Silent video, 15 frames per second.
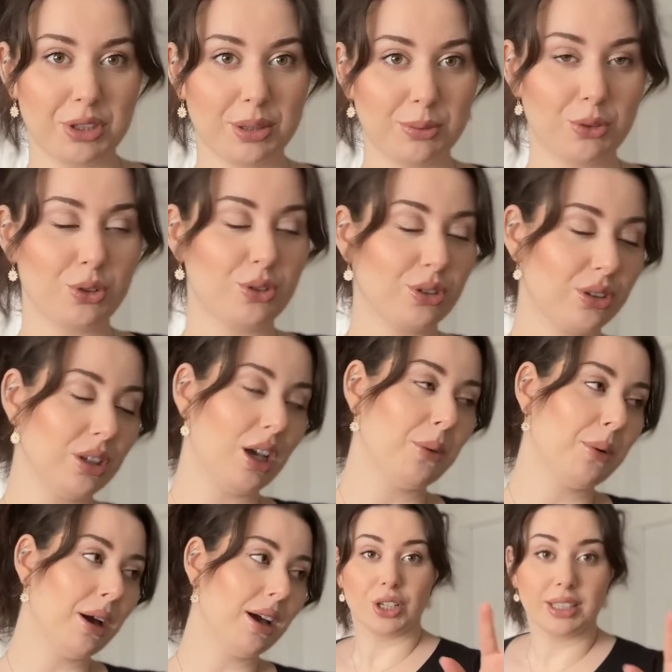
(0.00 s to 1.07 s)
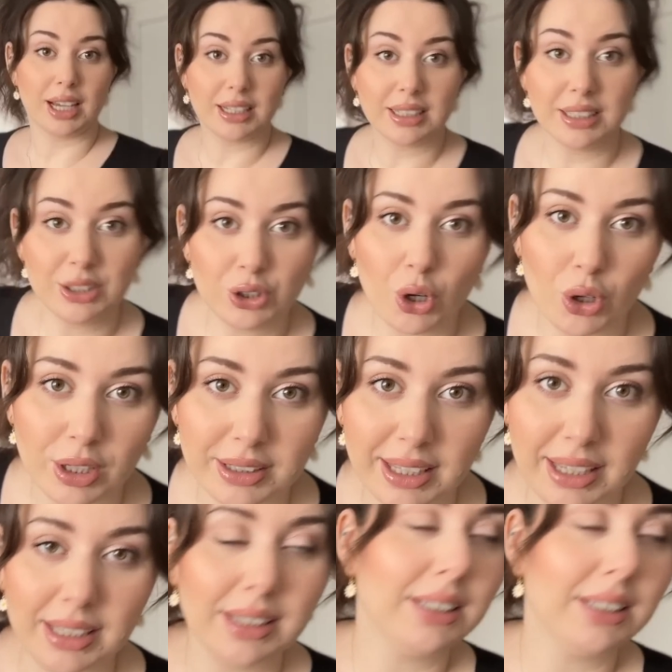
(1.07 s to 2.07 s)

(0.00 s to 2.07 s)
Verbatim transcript: gibi gözüküyor ama çekerken hiç öyle değil.